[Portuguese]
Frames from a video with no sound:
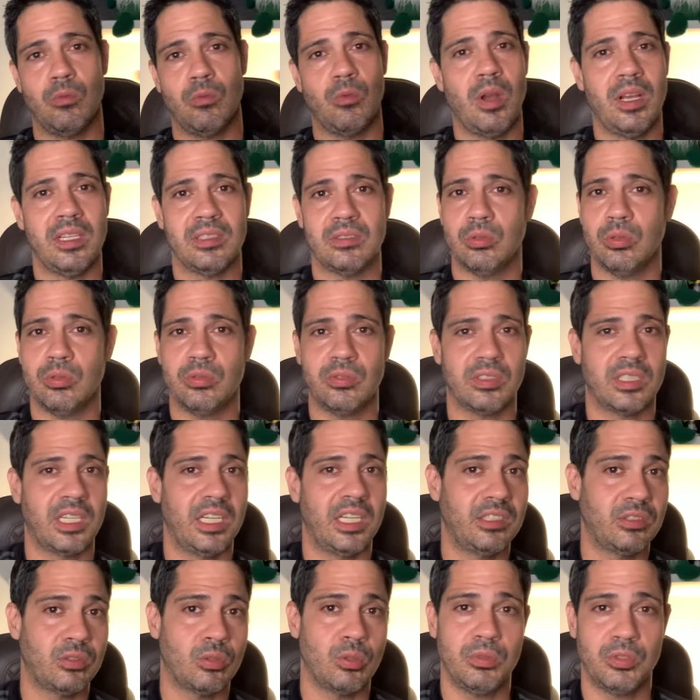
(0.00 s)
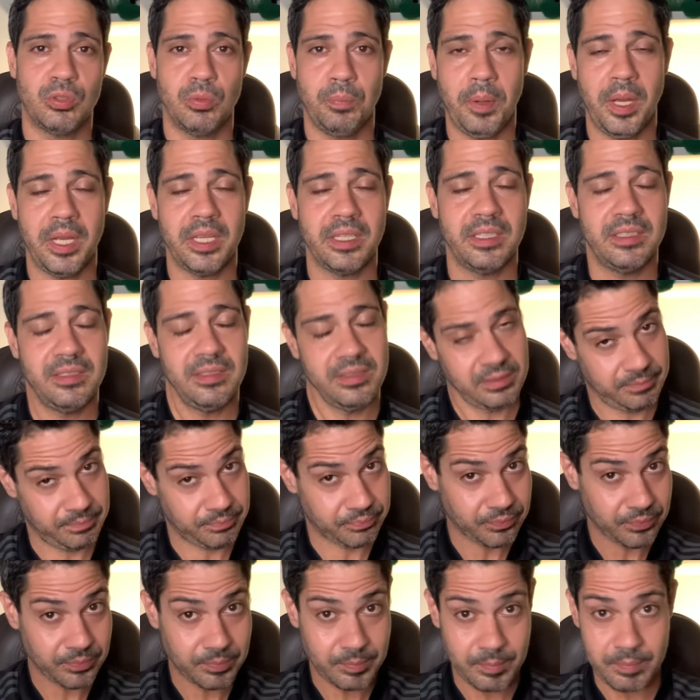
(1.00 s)
quase todos os grandes clubes do país.
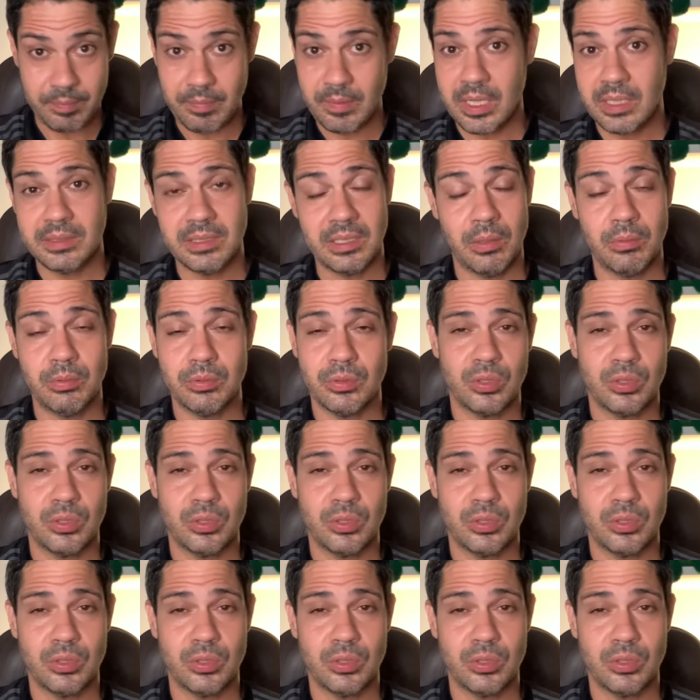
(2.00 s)
Então,